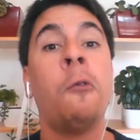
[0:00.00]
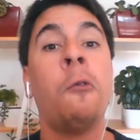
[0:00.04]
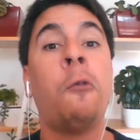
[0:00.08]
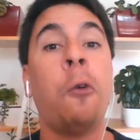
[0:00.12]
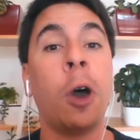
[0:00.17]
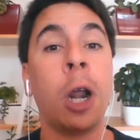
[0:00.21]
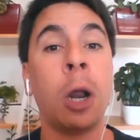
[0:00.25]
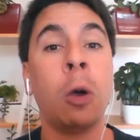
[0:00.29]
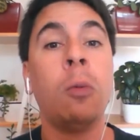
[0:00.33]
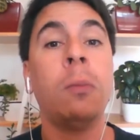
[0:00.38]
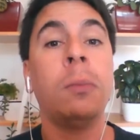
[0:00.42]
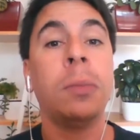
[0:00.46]

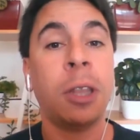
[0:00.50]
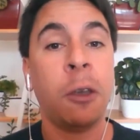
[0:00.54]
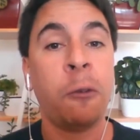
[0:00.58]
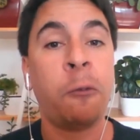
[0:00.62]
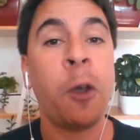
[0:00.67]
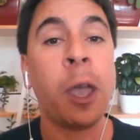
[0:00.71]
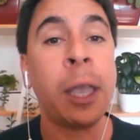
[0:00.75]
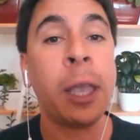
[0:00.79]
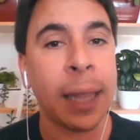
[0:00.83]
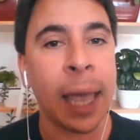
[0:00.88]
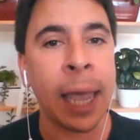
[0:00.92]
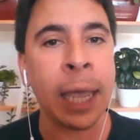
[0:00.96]
foram
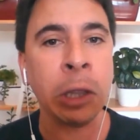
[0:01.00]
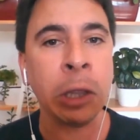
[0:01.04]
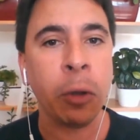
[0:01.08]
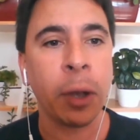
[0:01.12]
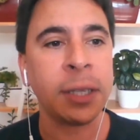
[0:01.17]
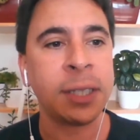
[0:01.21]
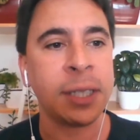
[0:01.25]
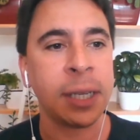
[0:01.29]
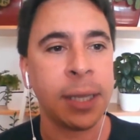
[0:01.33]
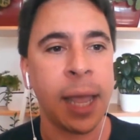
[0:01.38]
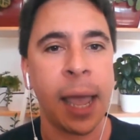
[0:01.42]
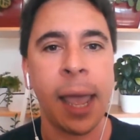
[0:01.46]
defendendo
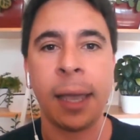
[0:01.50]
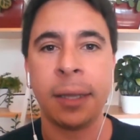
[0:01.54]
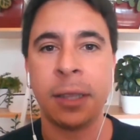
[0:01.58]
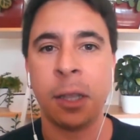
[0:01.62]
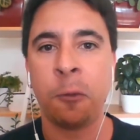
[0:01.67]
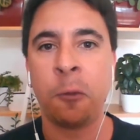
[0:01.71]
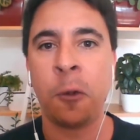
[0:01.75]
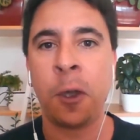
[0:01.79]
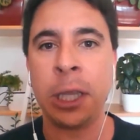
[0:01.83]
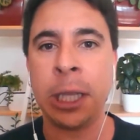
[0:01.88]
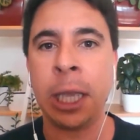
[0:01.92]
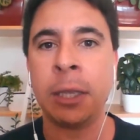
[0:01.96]
essa ideia,
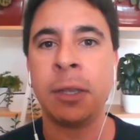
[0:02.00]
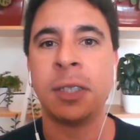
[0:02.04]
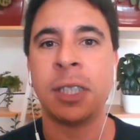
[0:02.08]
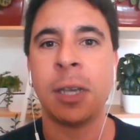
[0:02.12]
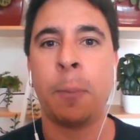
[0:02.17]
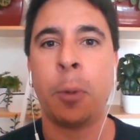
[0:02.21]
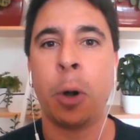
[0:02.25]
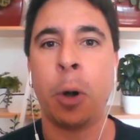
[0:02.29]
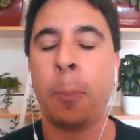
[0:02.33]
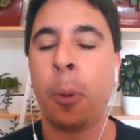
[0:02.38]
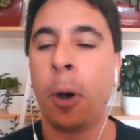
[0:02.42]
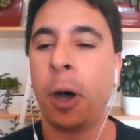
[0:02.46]
defendendo essa
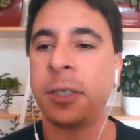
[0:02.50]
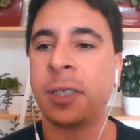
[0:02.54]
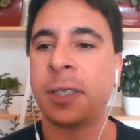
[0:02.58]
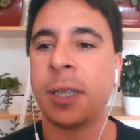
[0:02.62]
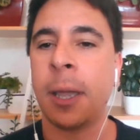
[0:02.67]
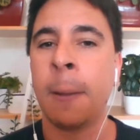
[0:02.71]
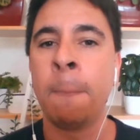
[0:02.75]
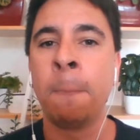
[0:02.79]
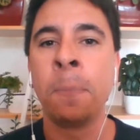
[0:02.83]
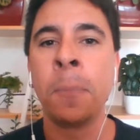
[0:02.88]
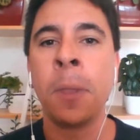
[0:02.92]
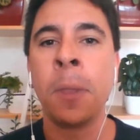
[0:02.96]
proposta.